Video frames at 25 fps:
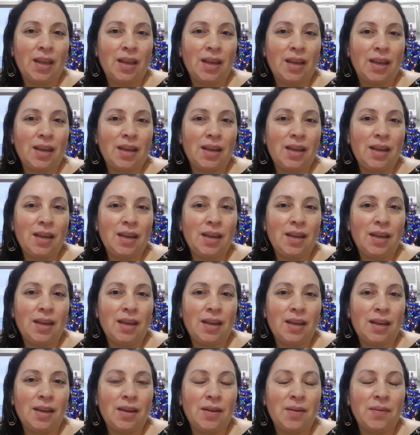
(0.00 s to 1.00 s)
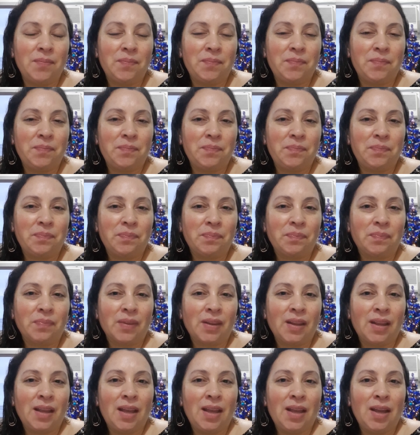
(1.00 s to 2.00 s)
Em,
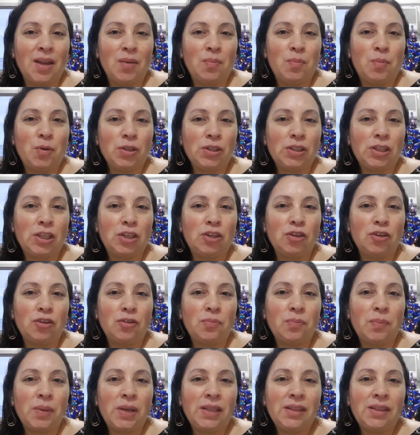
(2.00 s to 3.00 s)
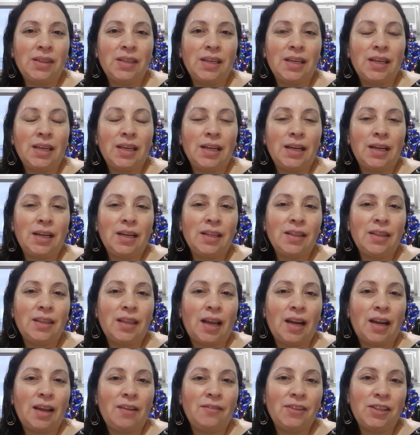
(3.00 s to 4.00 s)
posteriormente él les
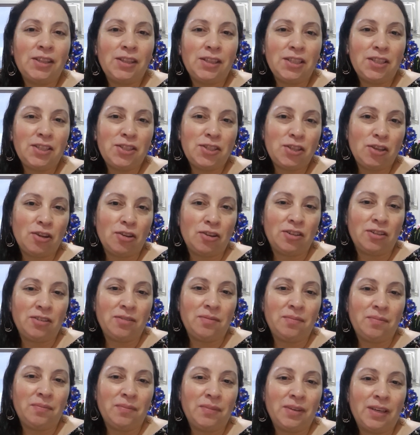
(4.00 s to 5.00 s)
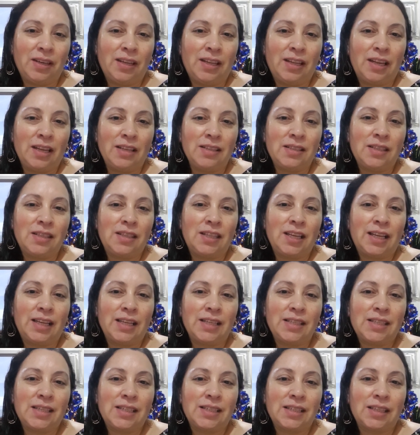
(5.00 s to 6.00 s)
da la bendición. ¿De
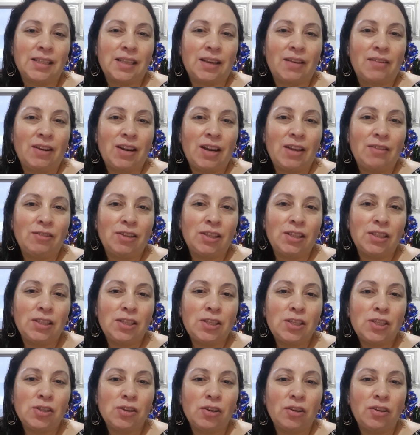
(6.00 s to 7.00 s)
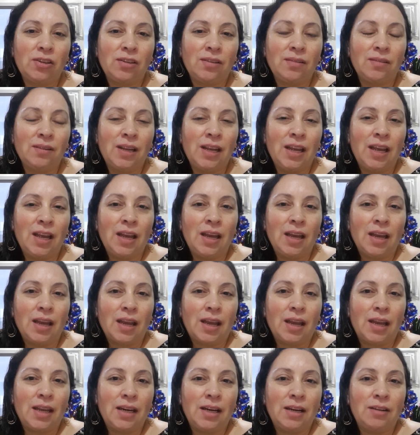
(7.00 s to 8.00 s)
qué se trataba la bendición?
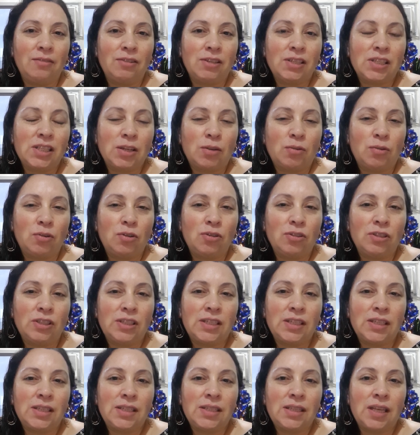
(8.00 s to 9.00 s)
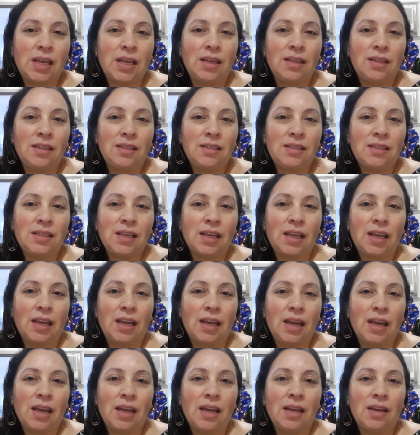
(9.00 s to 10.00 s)
En el versículo 16 dice
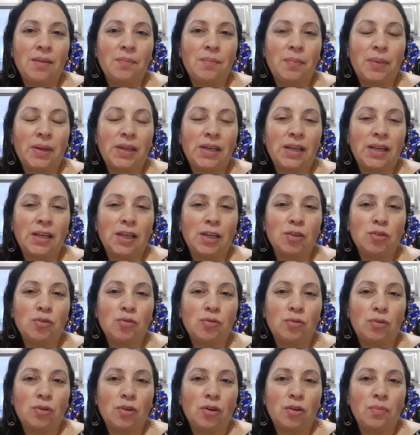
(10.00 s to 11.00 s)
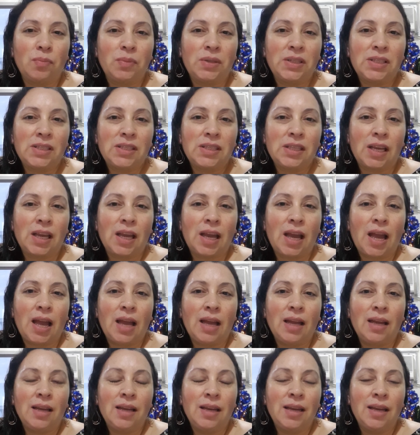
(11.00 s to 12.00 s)
que para que su nombre sea